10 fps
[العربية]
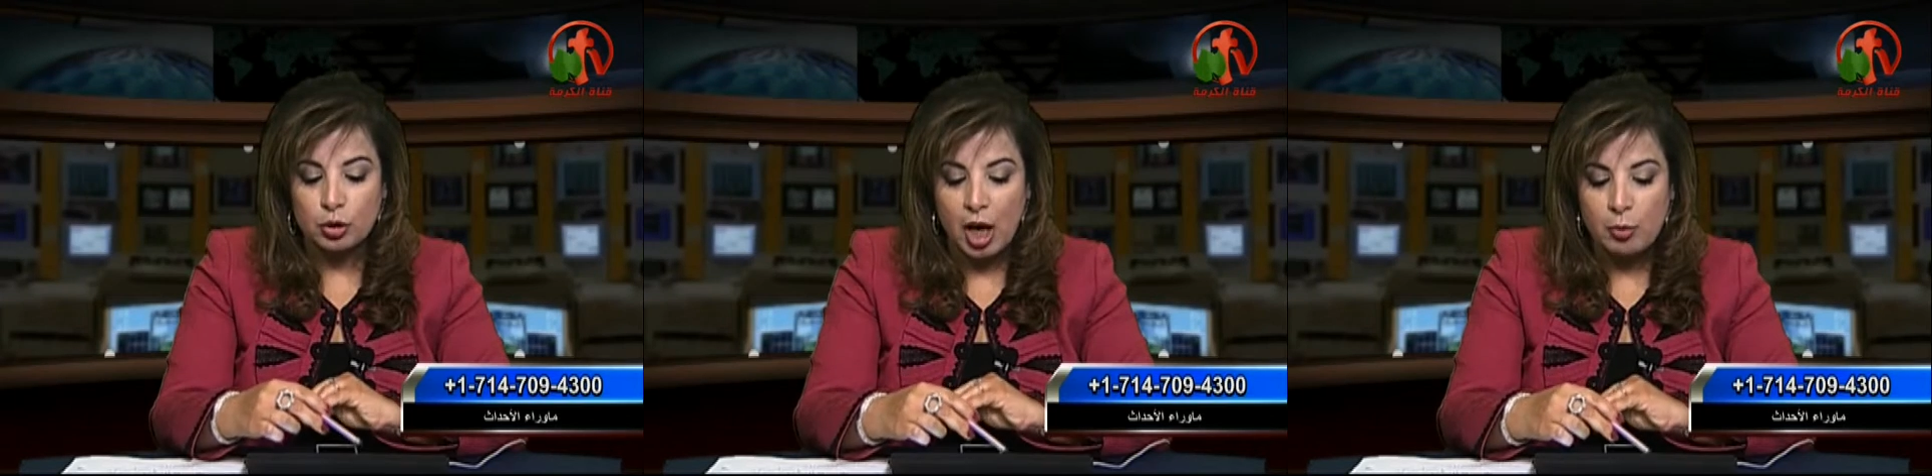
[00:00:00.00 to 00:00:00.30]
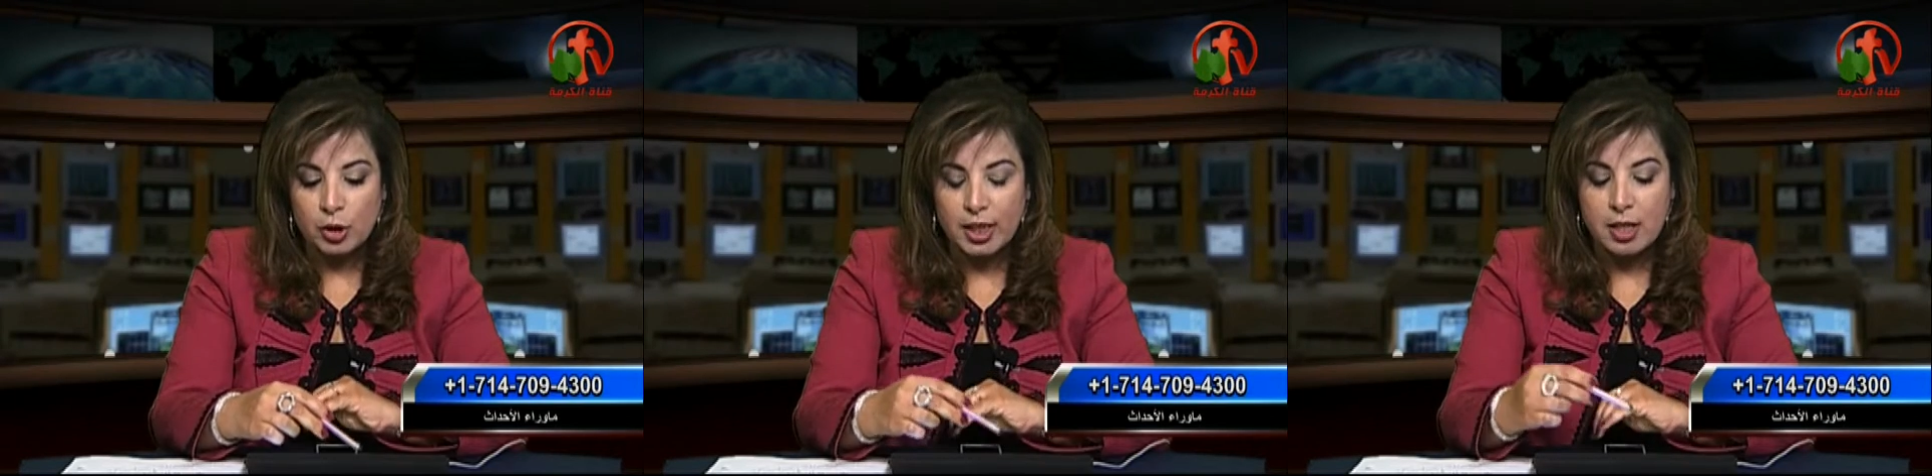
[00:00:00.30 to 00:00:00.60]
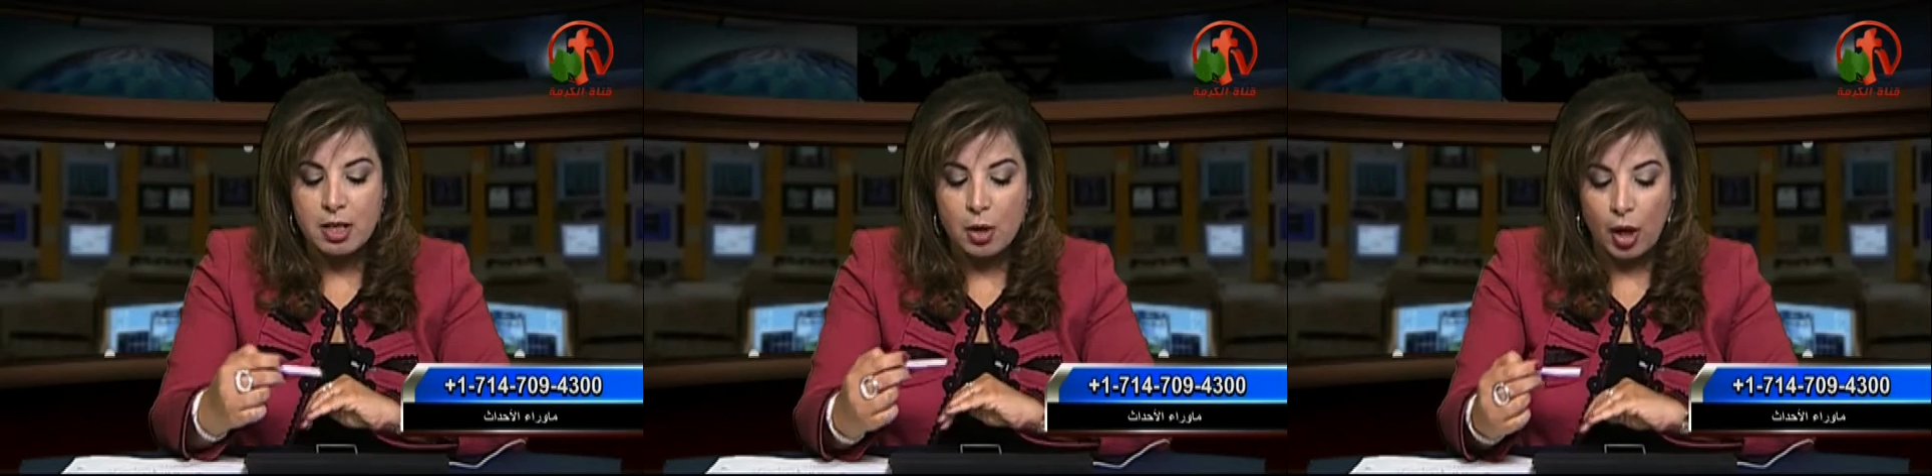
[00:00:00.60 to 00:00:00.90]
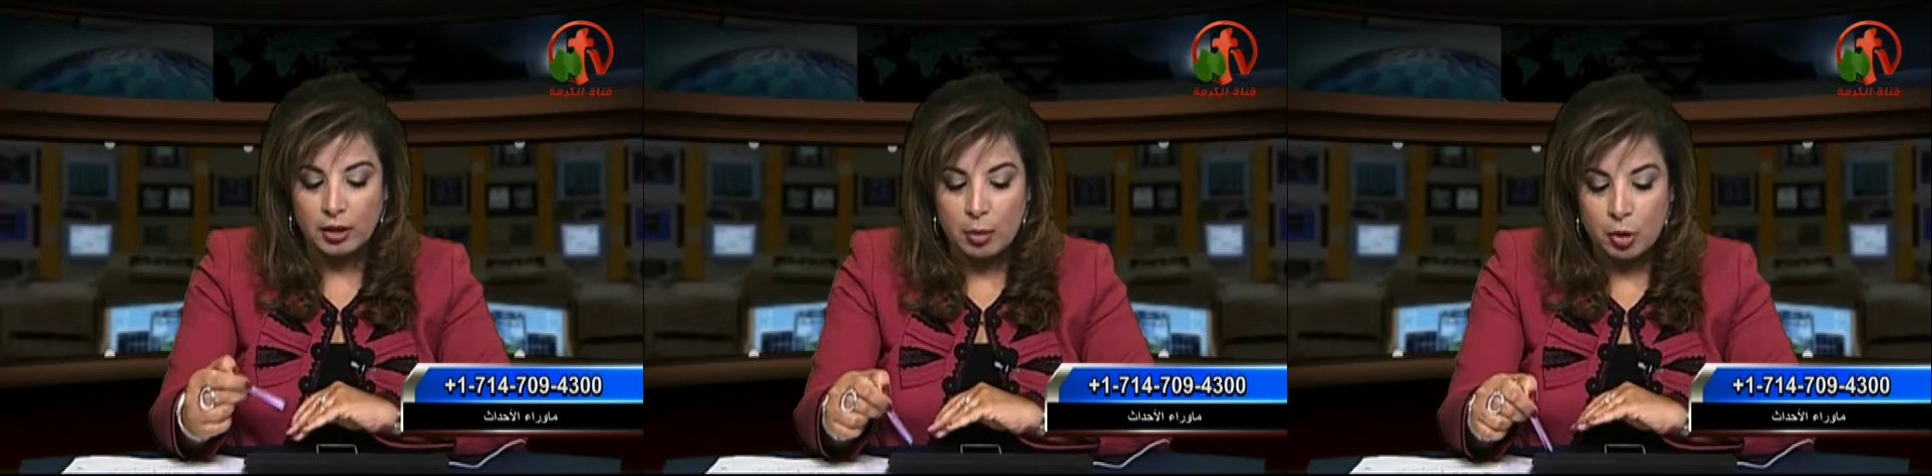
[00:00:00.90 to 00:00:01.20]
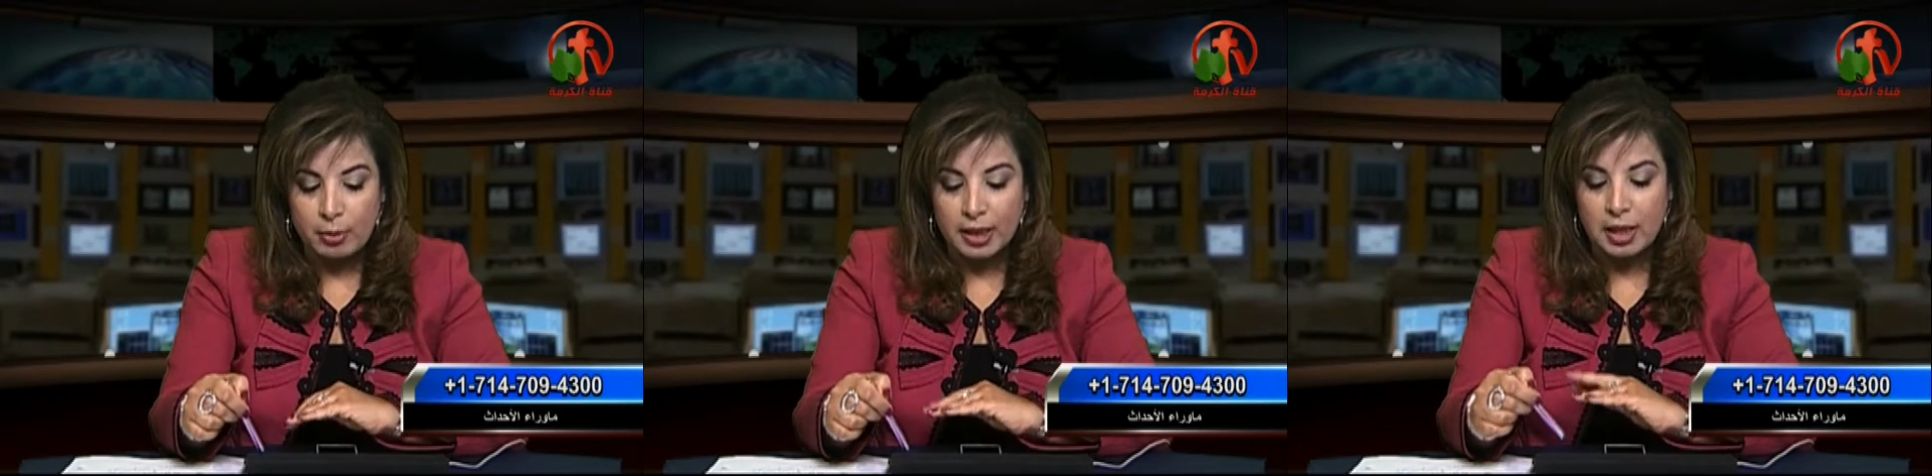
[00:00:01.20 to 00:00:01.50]
واقتحموا الكنيسة
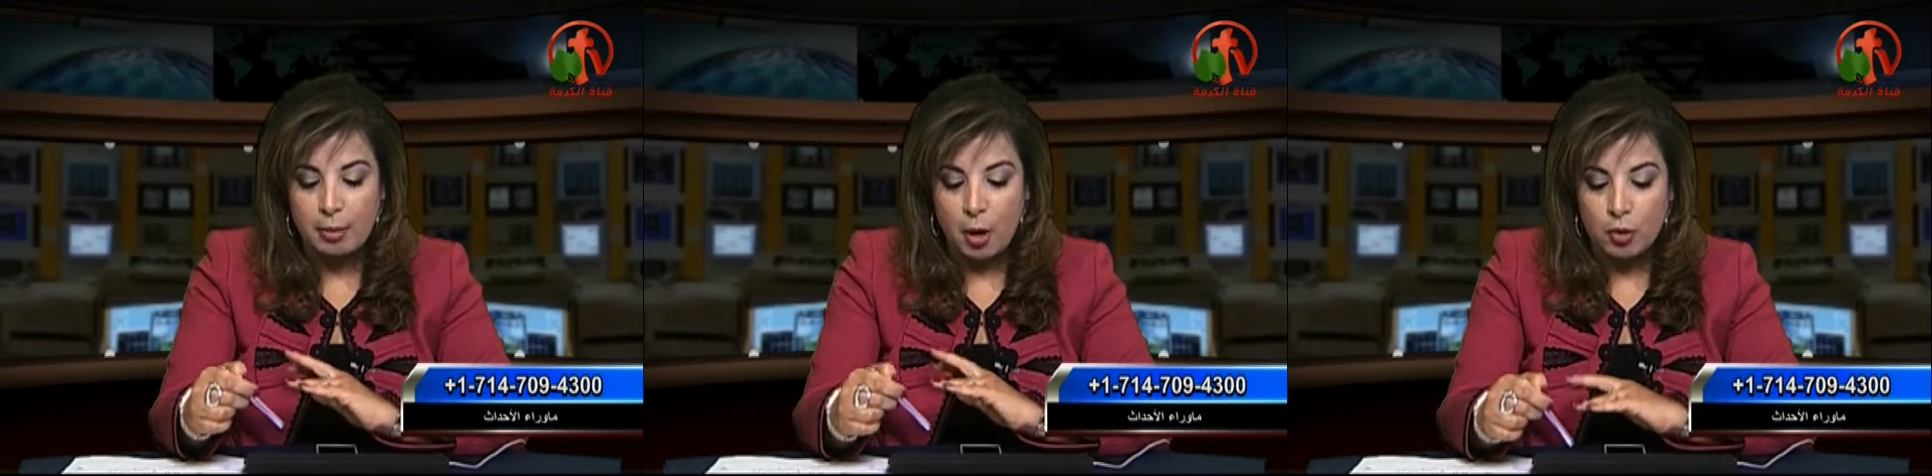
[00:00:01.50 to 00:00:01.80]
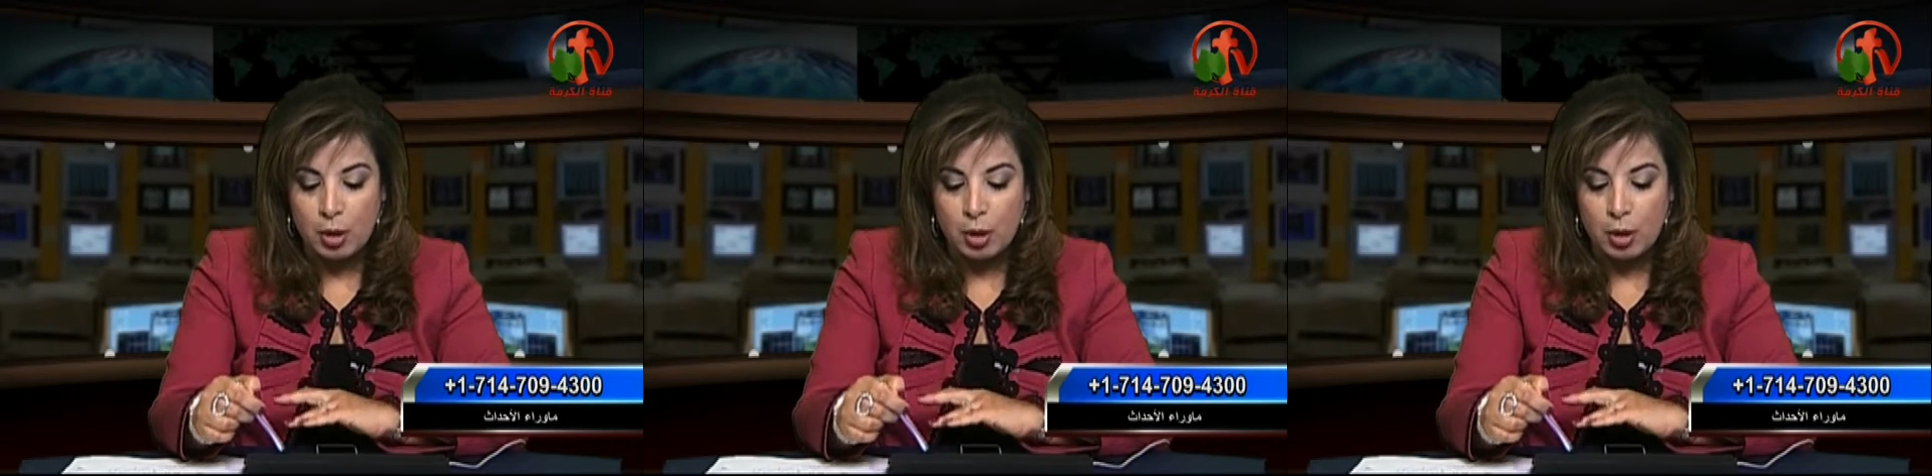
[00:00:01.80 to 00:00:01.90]
وحطموا المكتبة